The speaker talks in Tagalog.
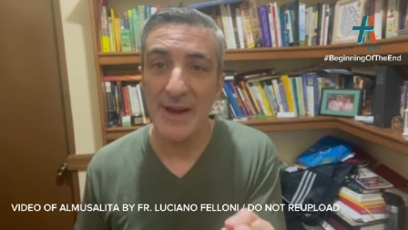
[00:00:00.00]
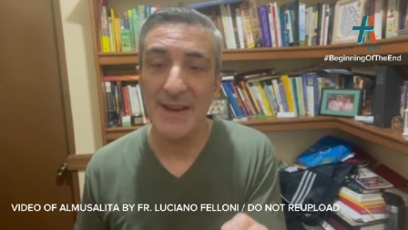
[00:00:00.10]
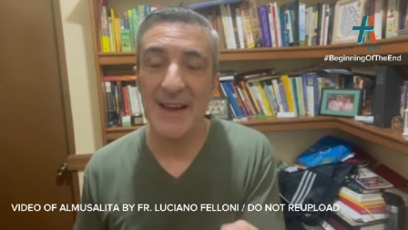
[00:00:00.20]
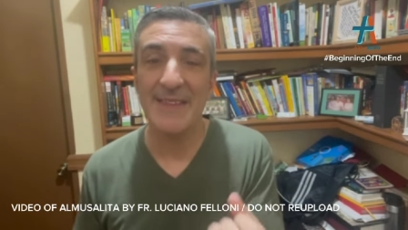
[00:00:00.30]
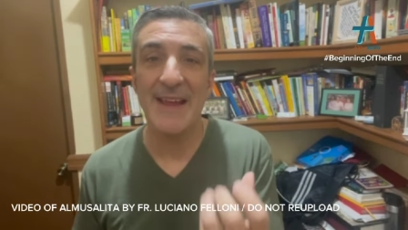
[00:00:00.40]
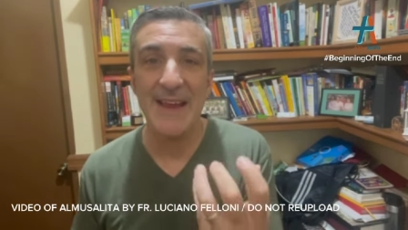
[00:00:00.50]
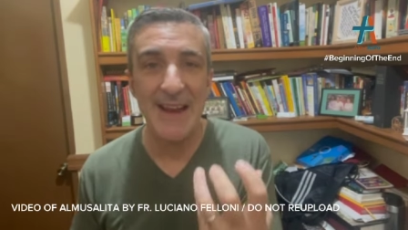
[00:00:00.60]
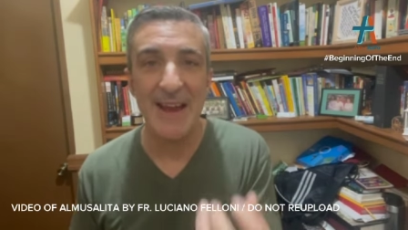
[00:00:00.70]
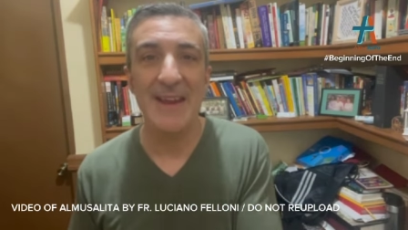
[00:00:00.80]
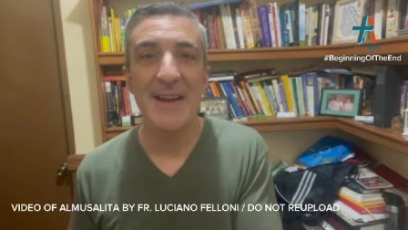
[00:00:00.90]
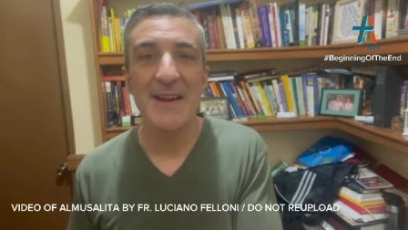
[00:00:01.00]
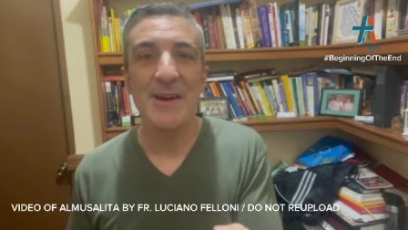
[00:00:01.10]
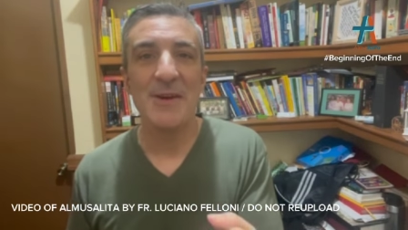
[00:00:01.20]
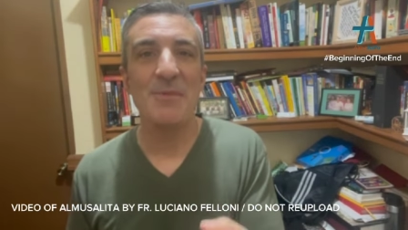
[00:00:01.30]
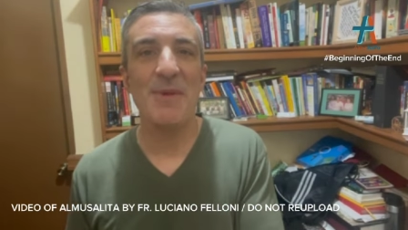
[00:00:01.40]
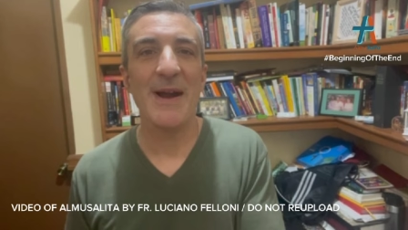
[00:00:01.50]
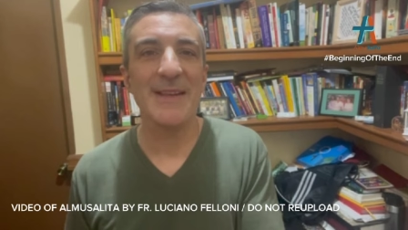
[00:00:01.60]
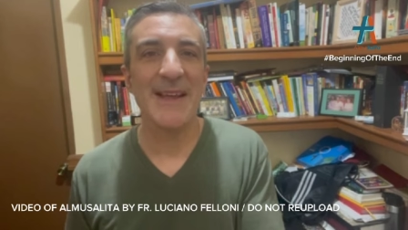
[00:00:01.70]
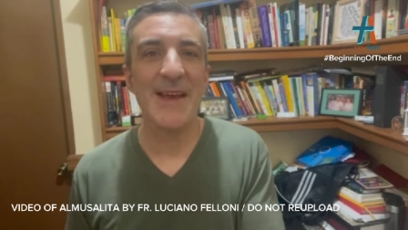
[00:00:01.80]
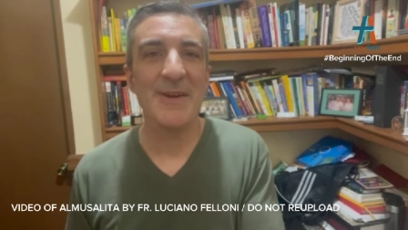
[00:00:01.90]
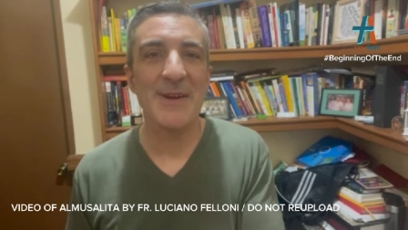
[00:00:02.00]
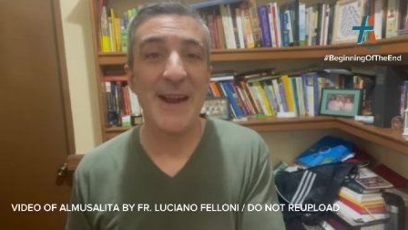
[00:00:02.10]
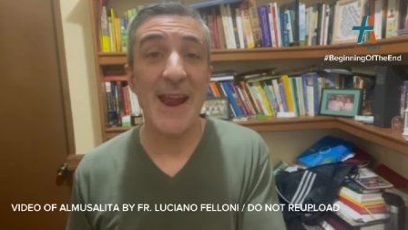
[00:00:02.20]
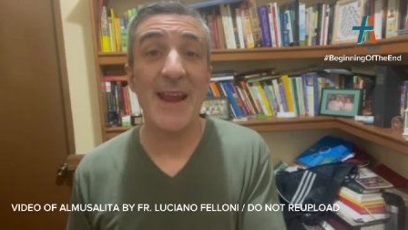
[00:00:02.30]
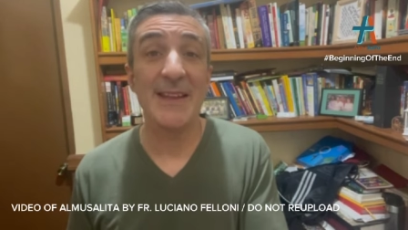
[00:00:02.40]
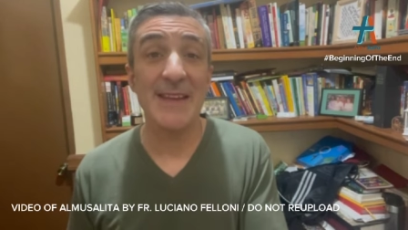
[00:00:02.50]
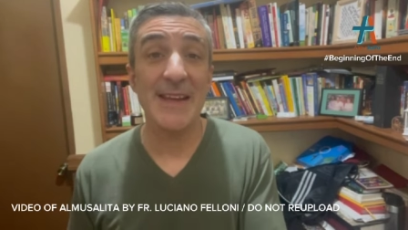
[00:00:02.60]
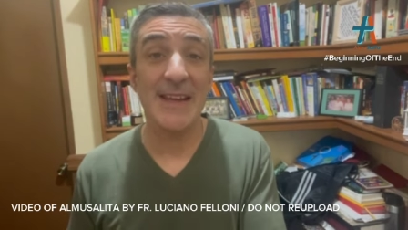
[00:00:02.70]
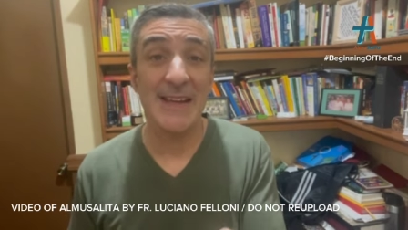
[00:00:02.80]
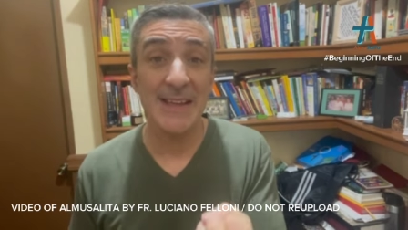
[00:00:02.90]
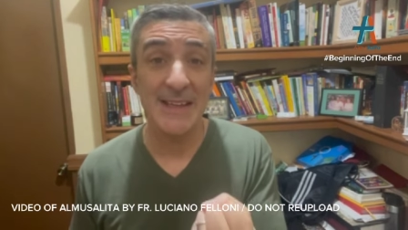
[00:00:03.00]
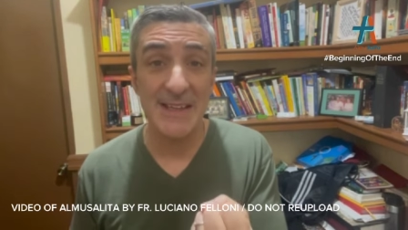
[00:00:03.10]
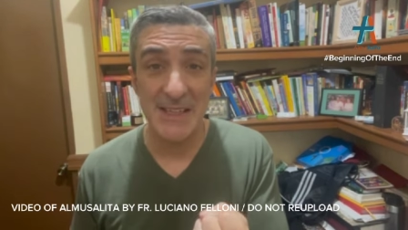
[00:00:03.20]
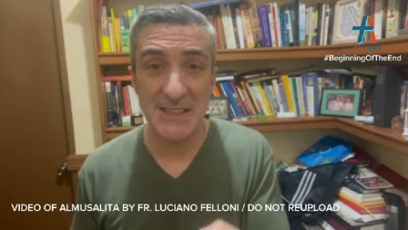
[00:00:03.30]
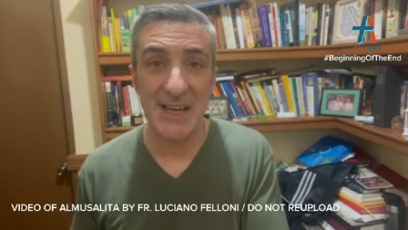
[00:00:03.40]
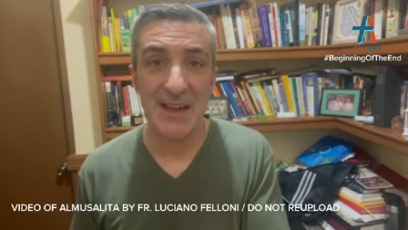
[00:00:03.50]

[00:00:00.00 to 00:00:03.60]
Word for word: ang dahilan kung bakit tayo nananatiling isa.